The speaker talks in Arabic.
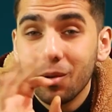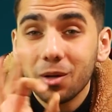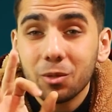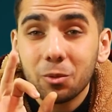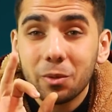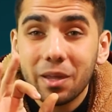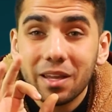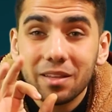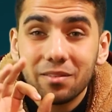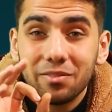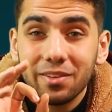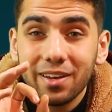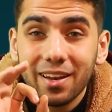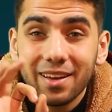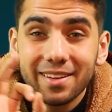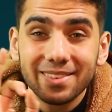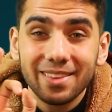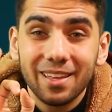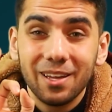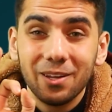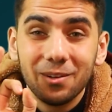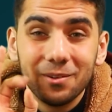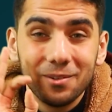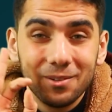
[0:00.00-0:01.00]
برضه كانت في
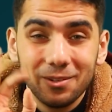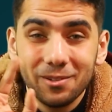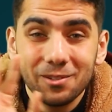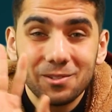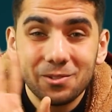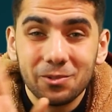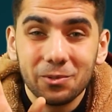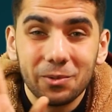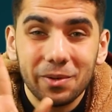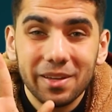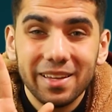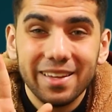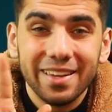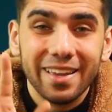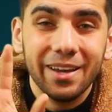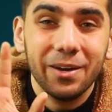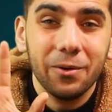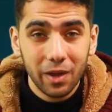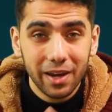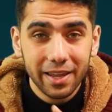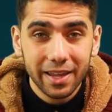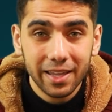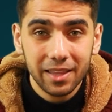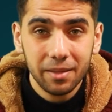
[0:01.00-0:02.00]
لقطه اسطوريه
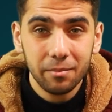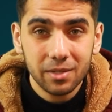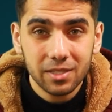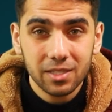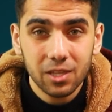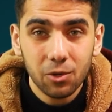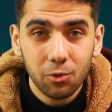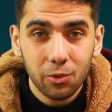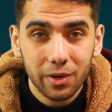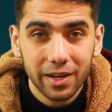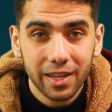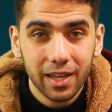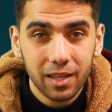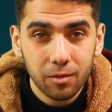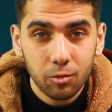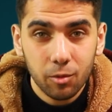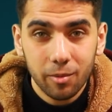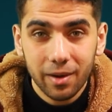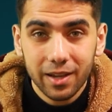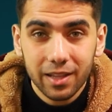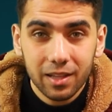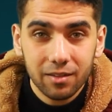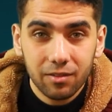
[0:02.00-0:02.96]
واحنا قاعدين بنصور كانت مباراه